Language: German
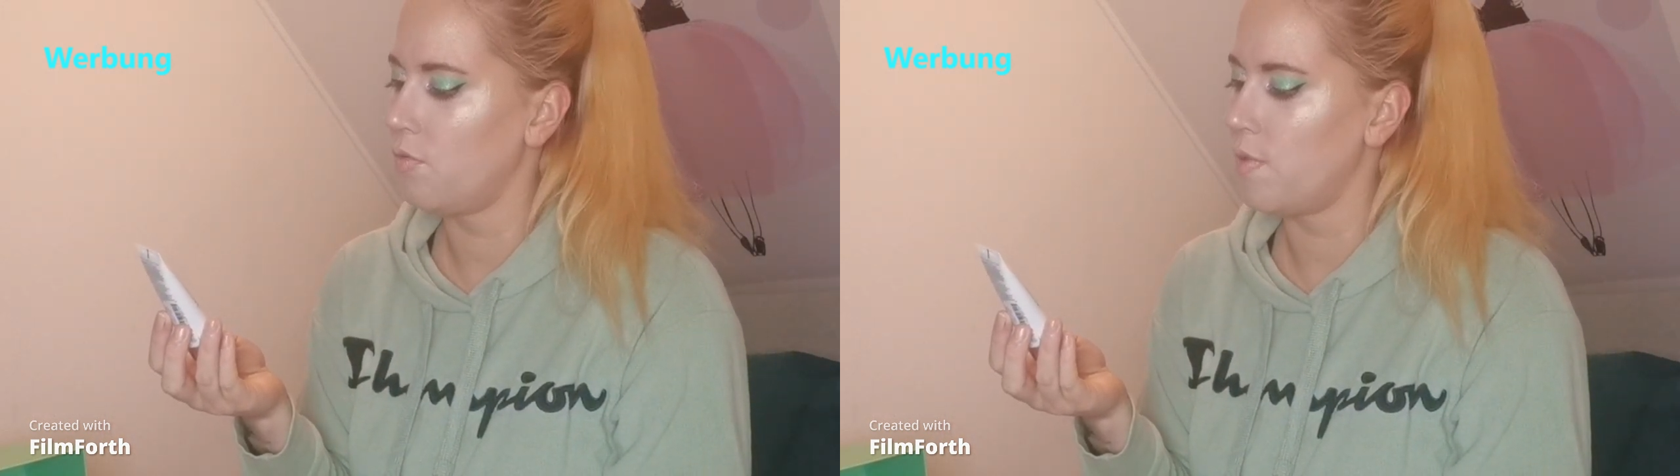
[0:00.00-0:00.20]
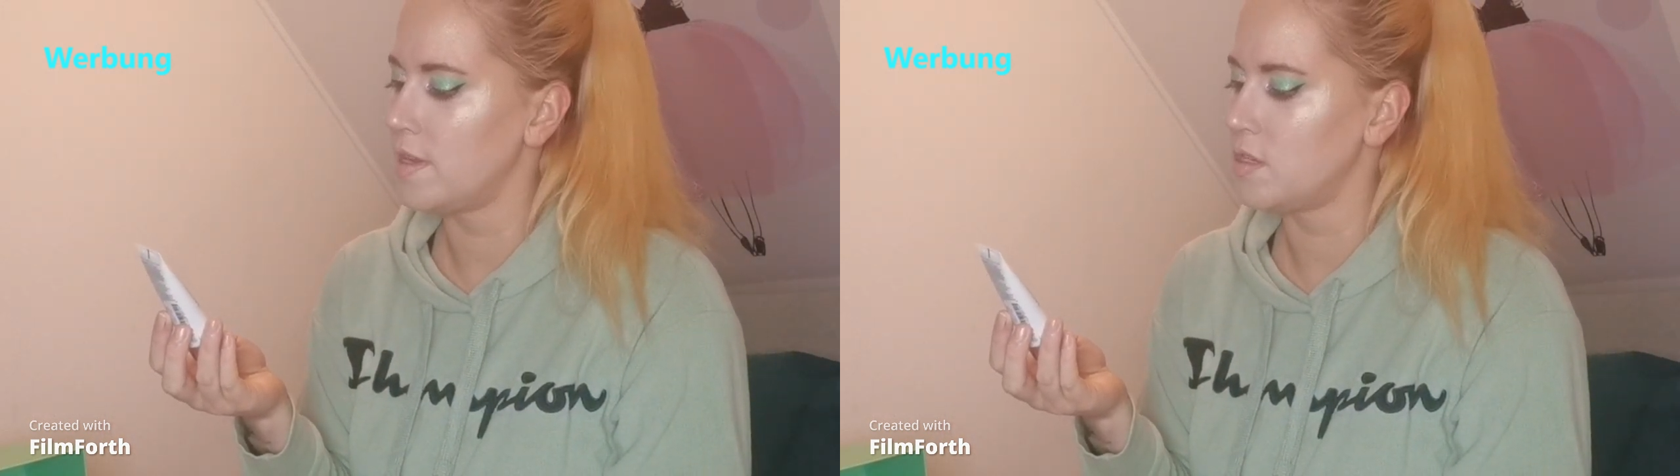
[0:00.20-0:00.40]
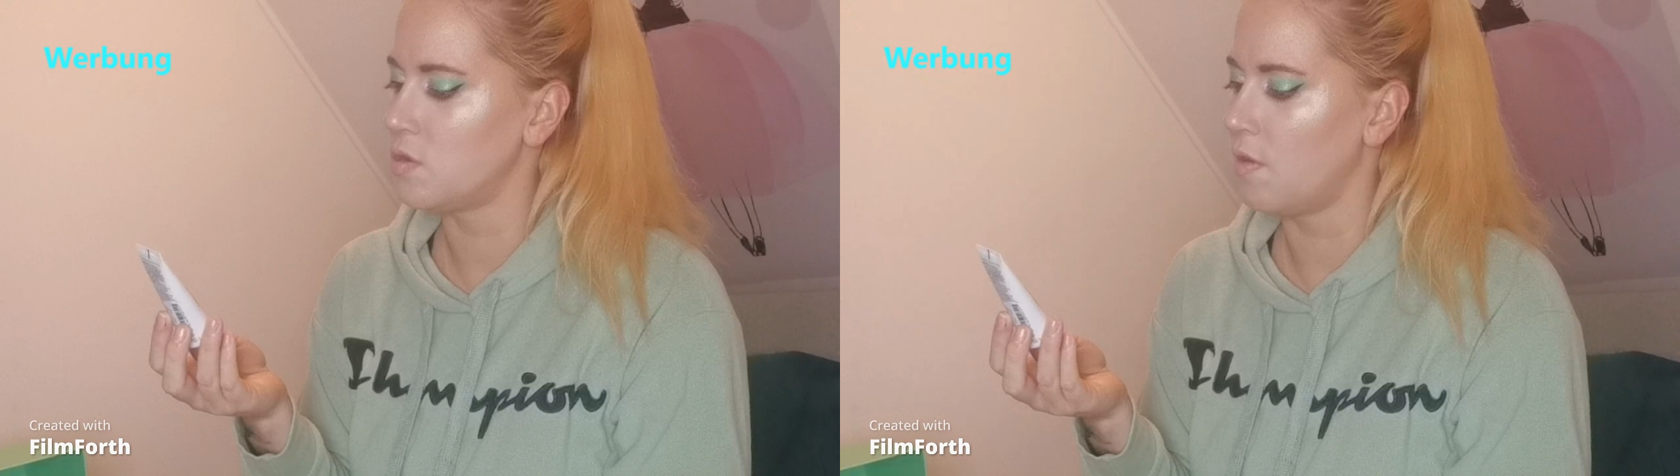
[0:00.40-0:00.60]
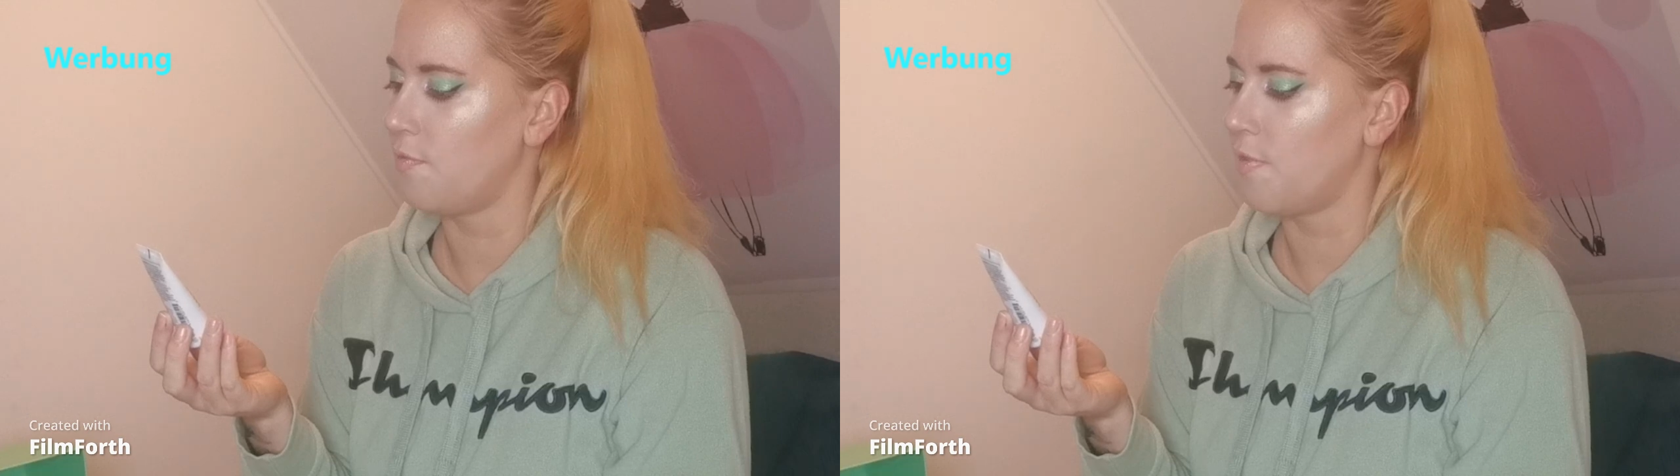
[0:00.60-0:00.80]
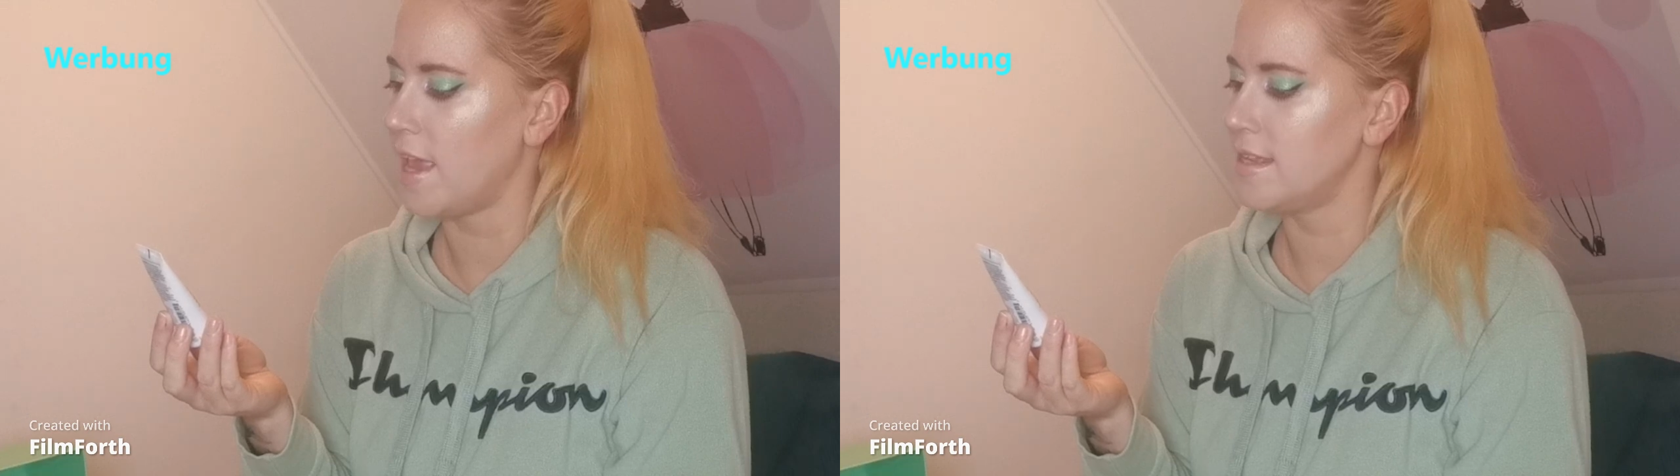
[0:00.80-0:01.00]

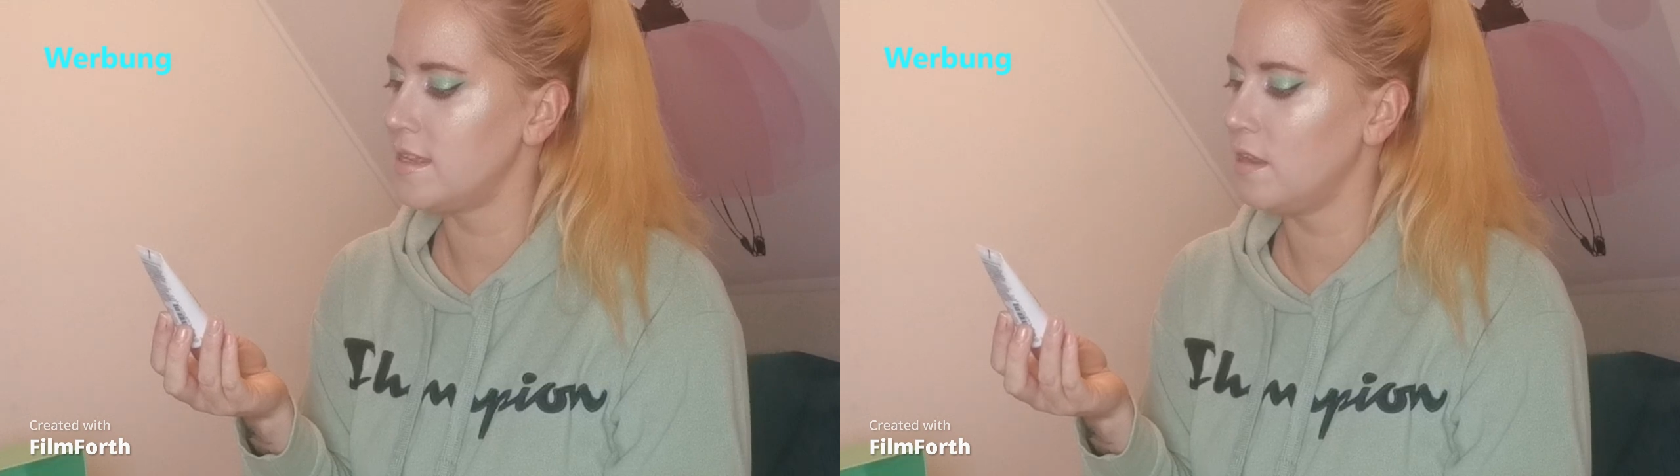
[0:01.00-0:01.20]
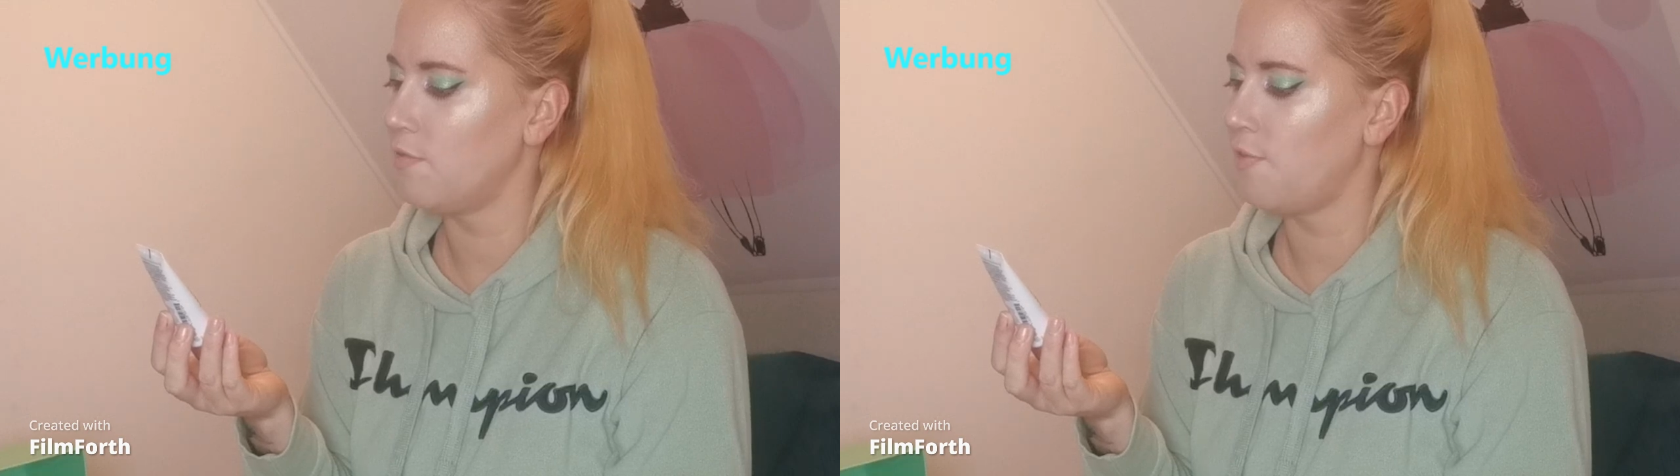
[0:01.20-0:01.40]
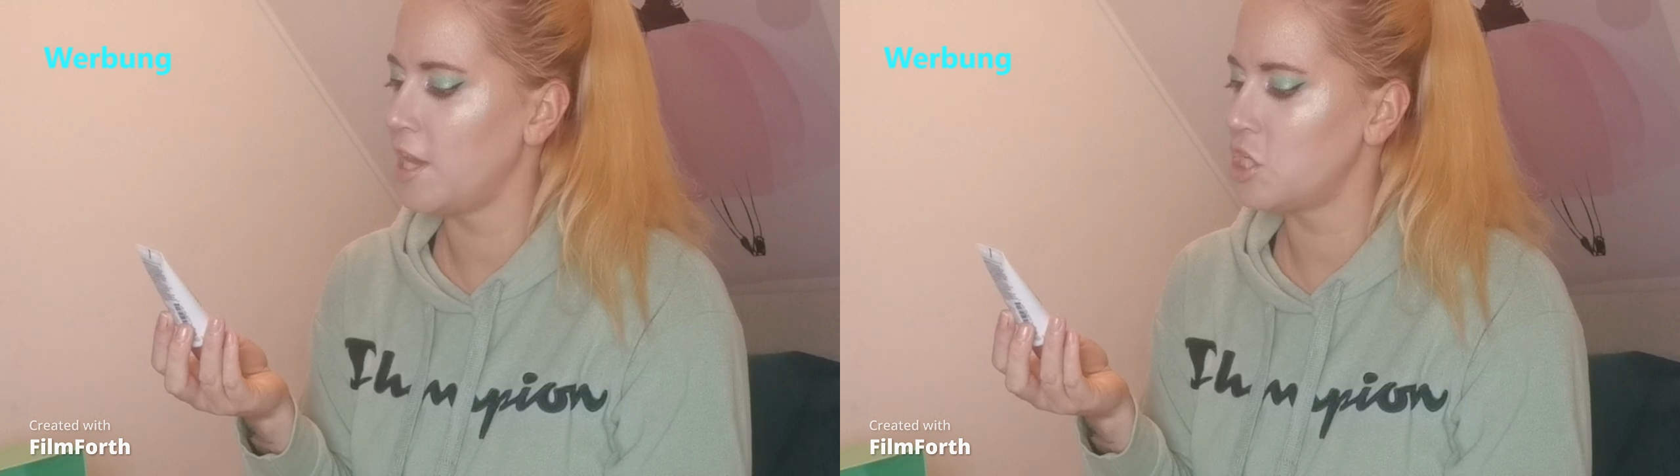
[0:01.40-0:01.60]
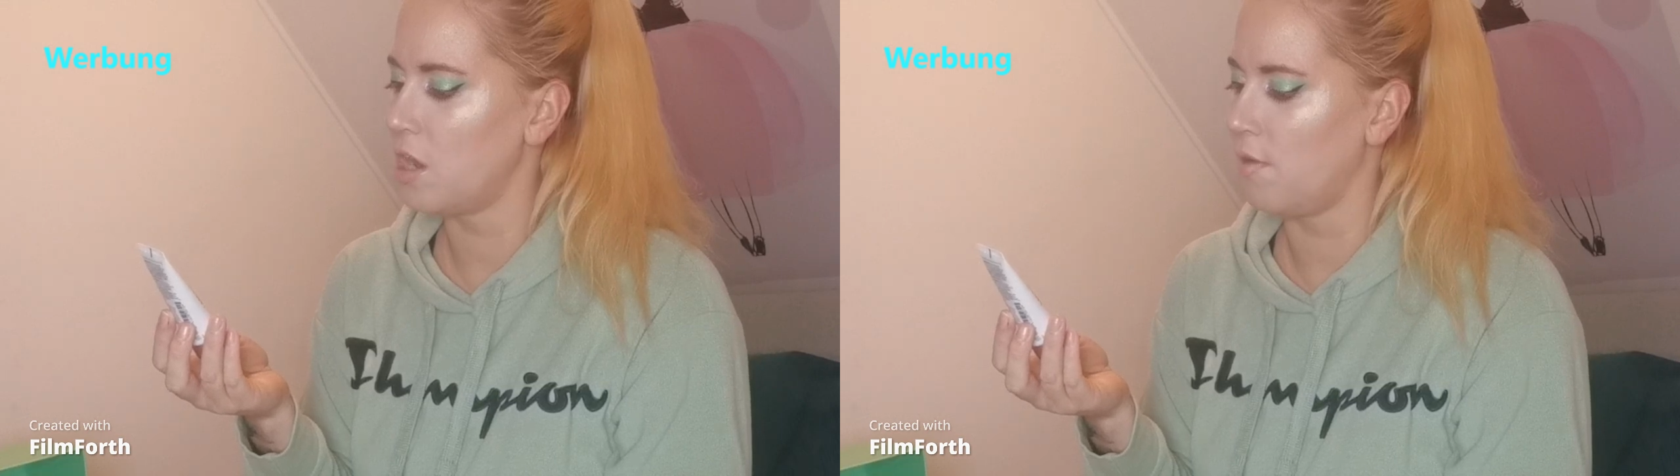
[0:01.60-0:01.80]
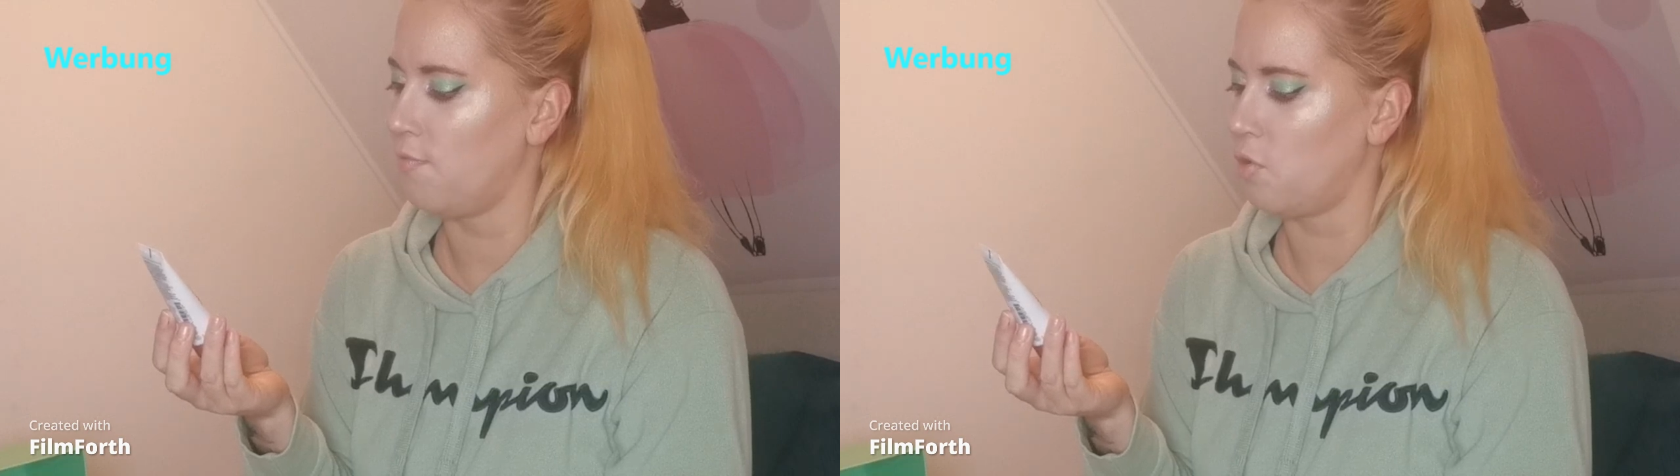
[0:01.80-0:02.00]
Resurfacing Facial